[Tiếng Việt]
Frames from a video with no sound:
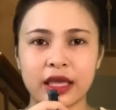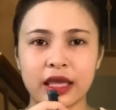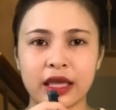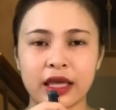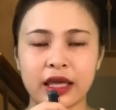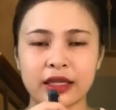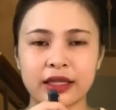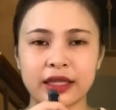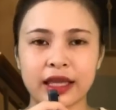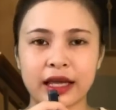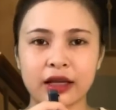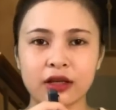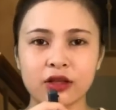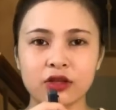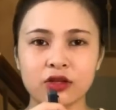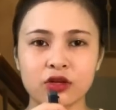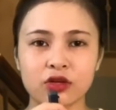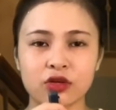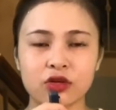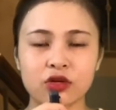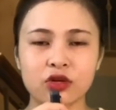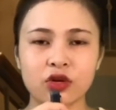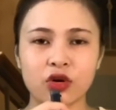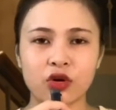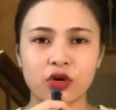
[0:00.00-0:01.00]
che chắn
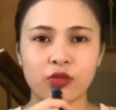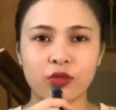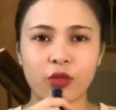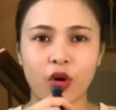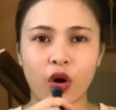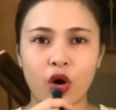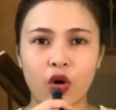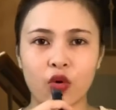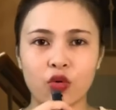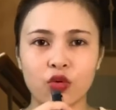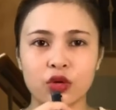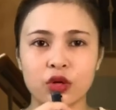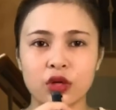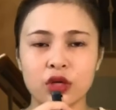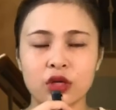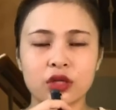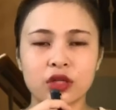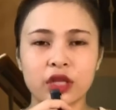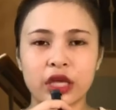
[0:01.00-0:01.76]
cho cái ngôi mộ.